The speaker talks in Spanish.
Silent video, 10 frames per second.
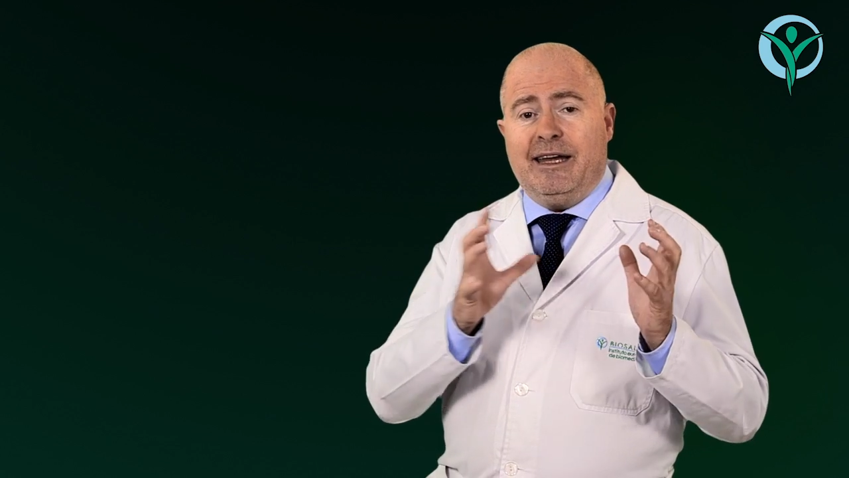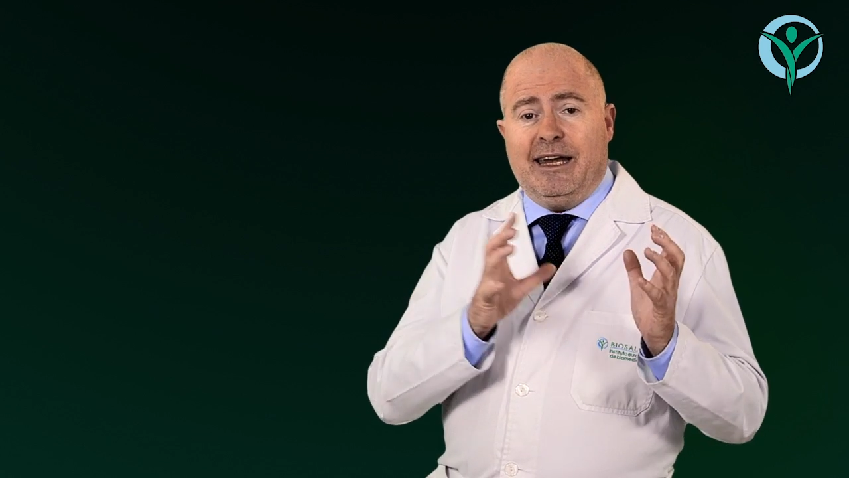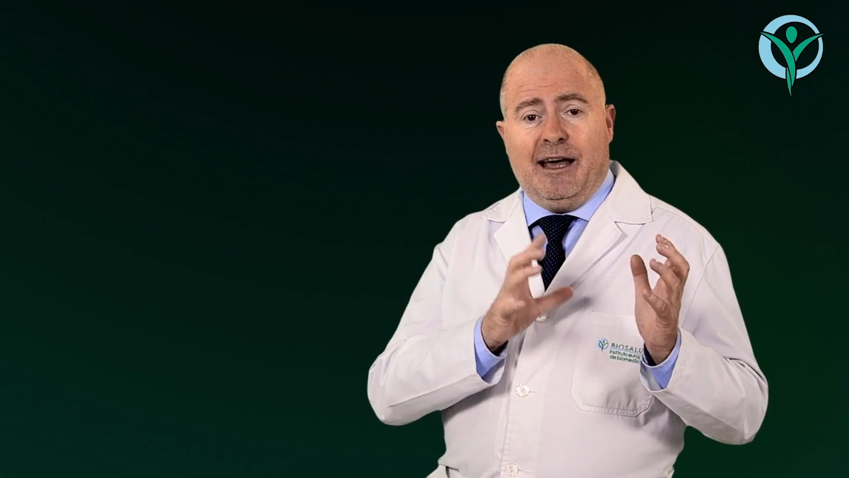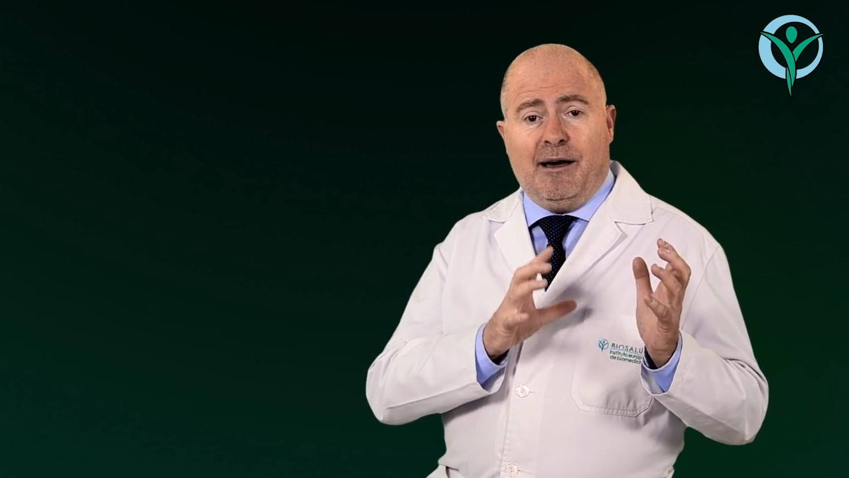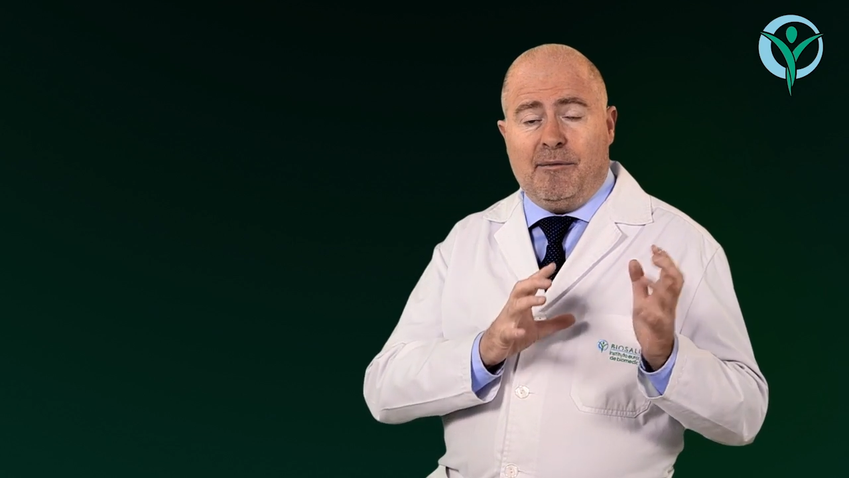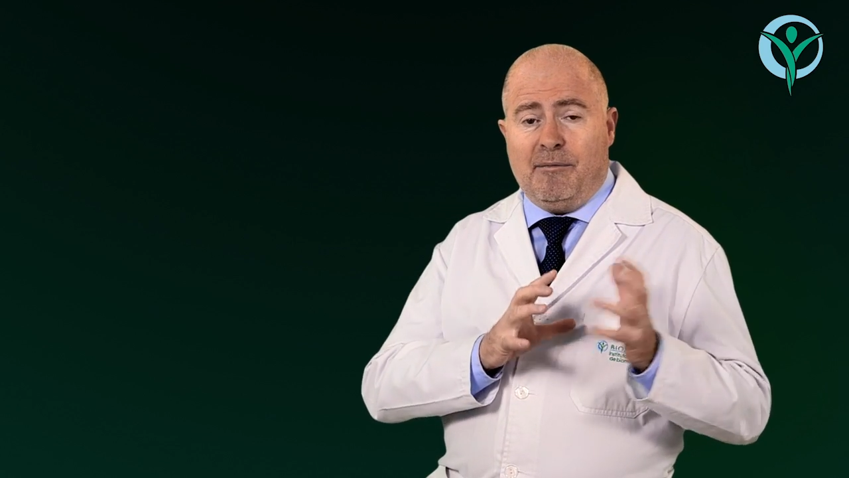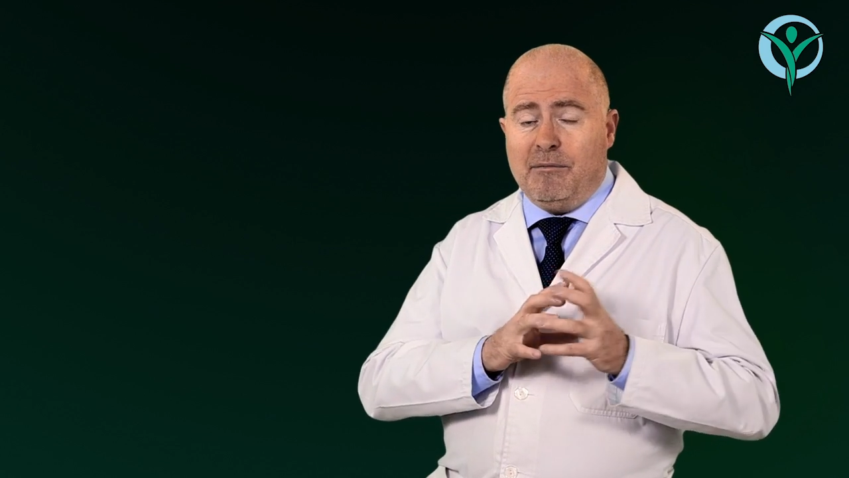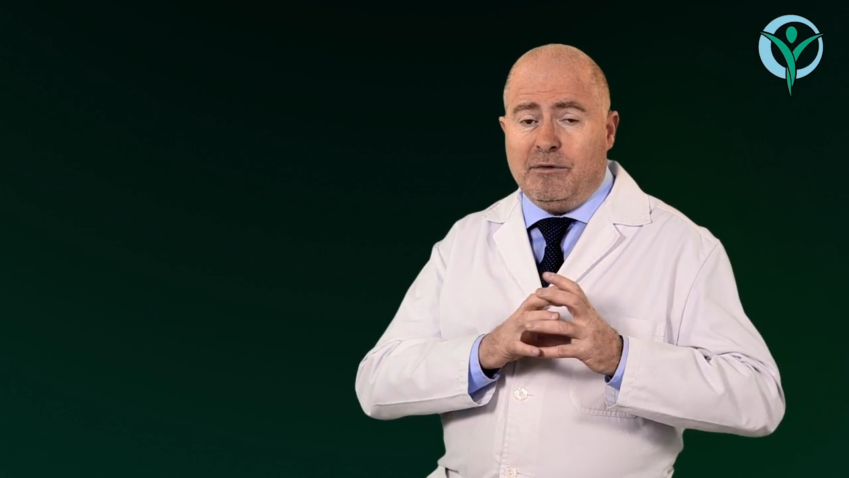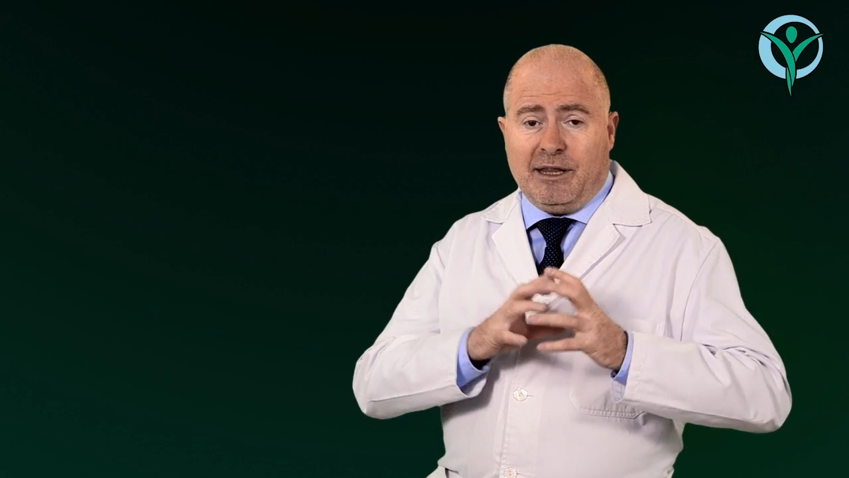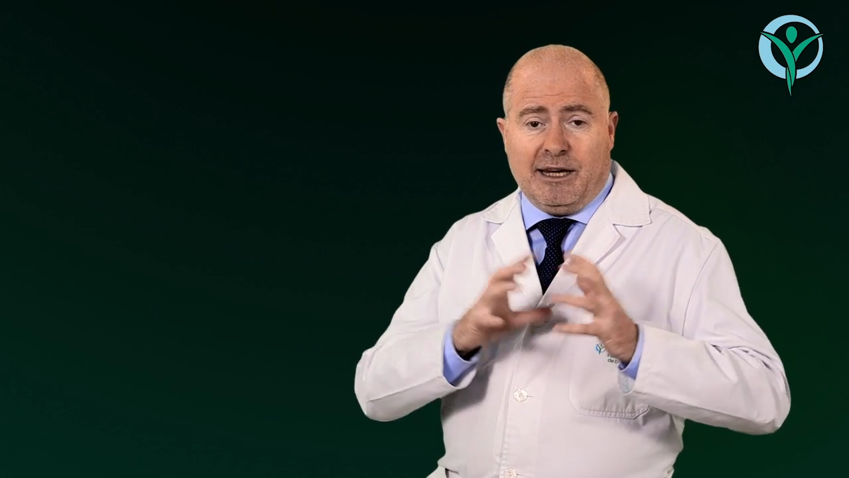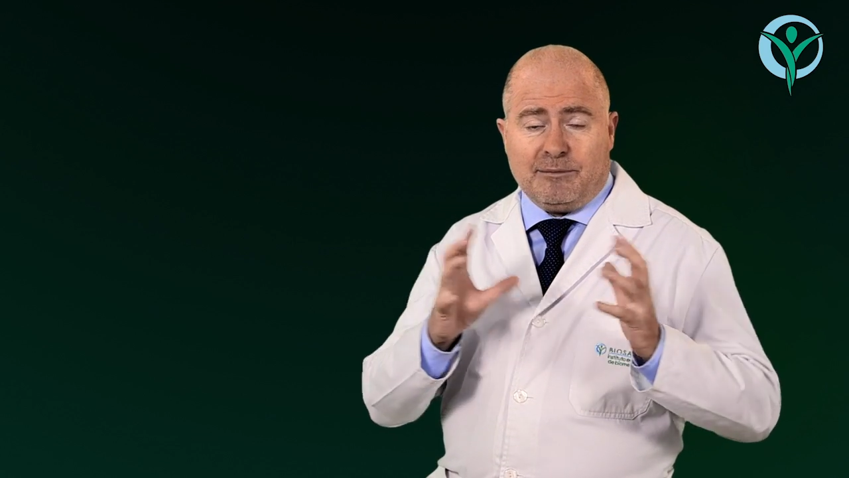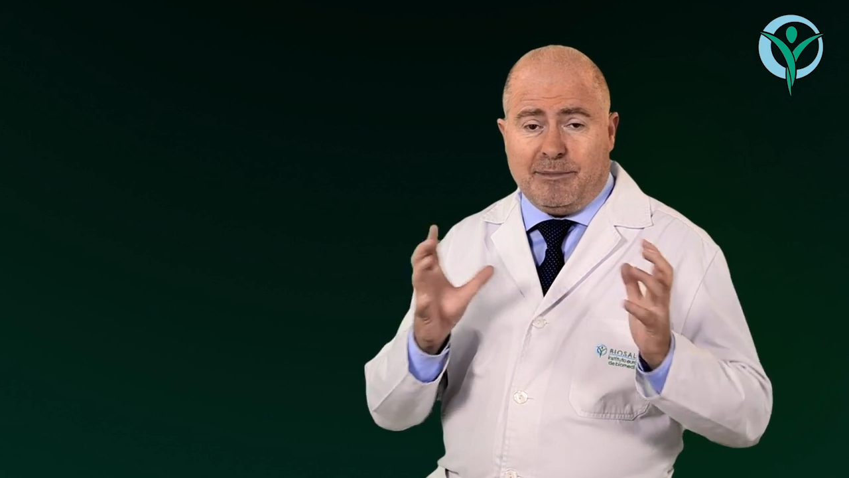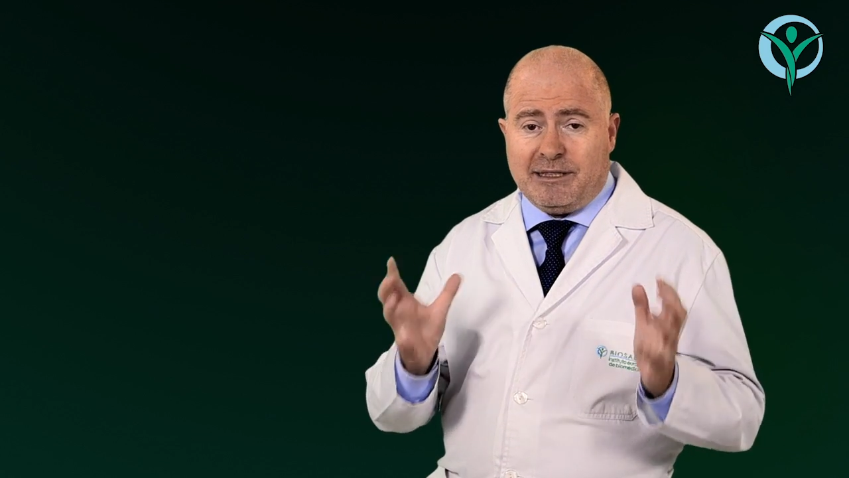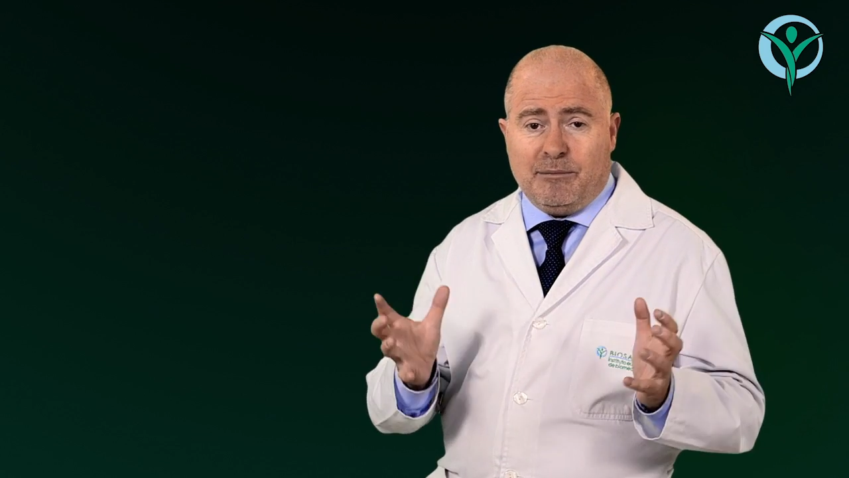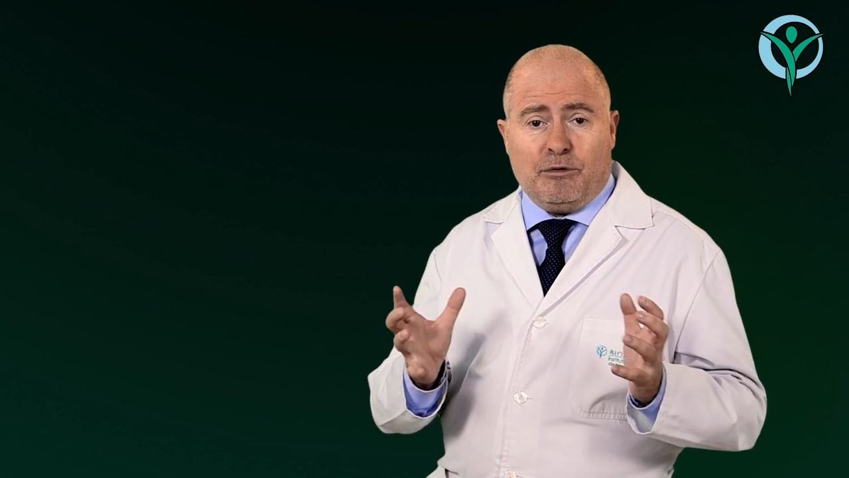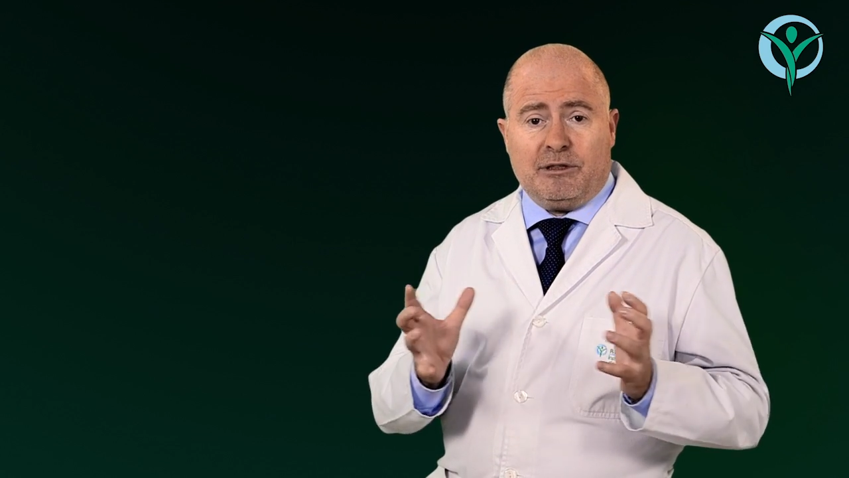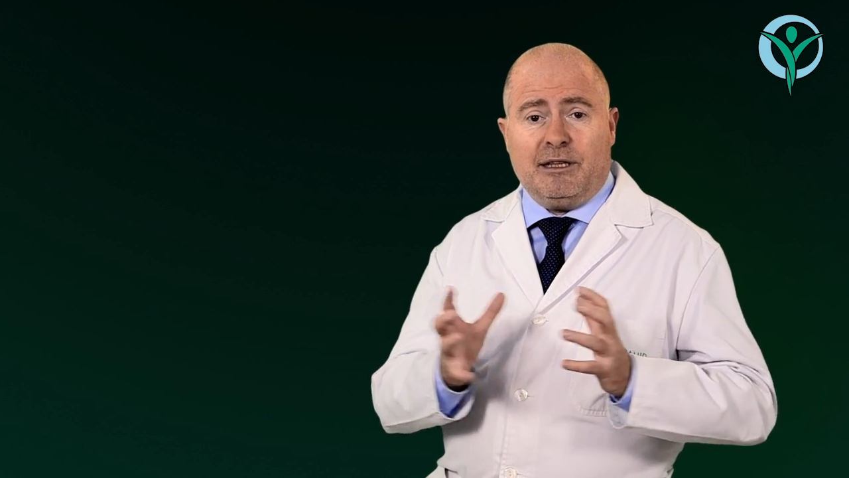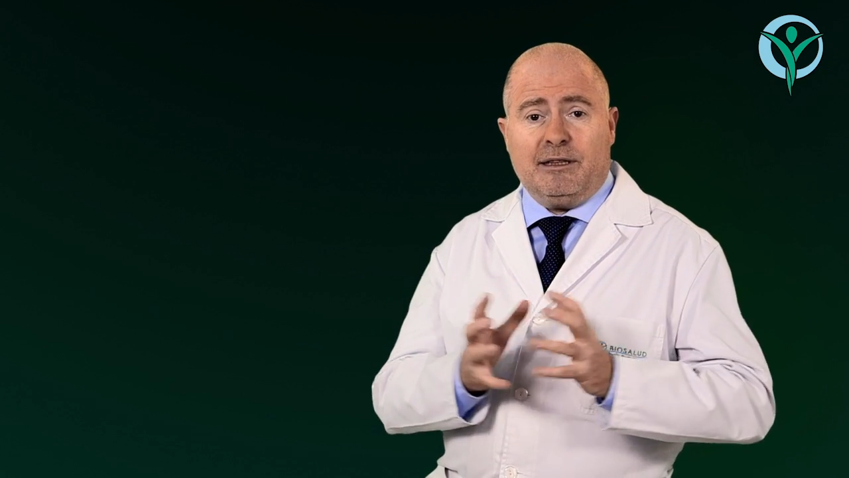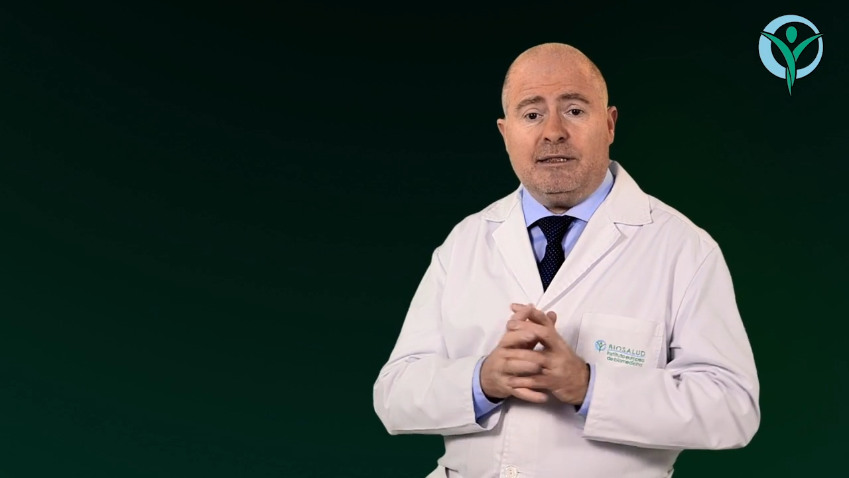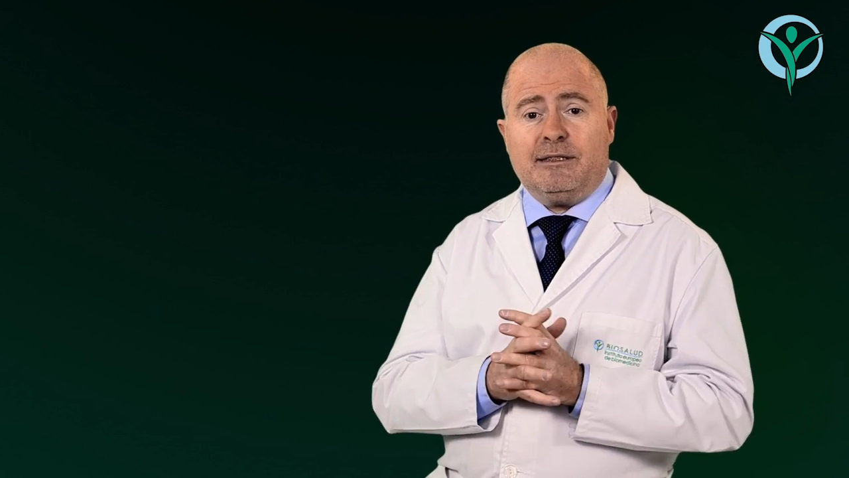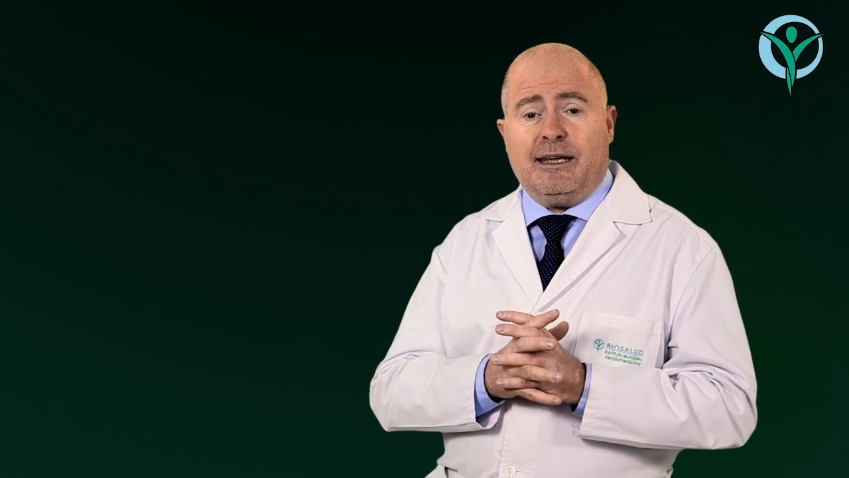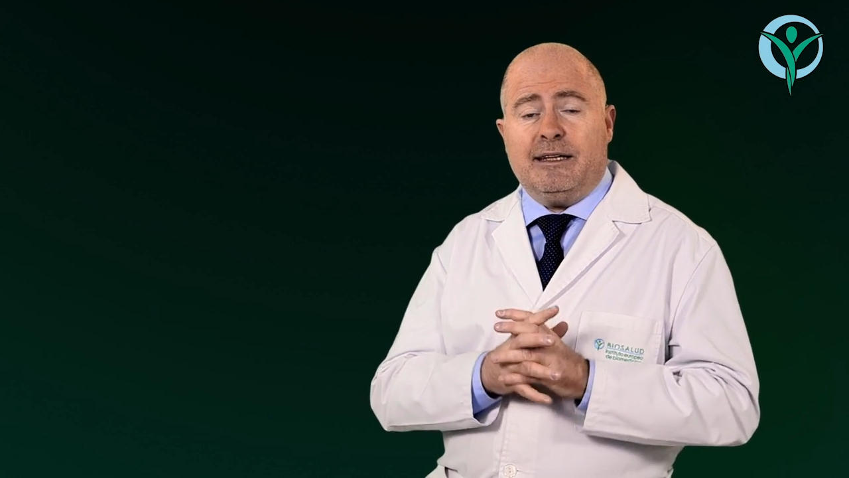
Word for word: una de las más importantes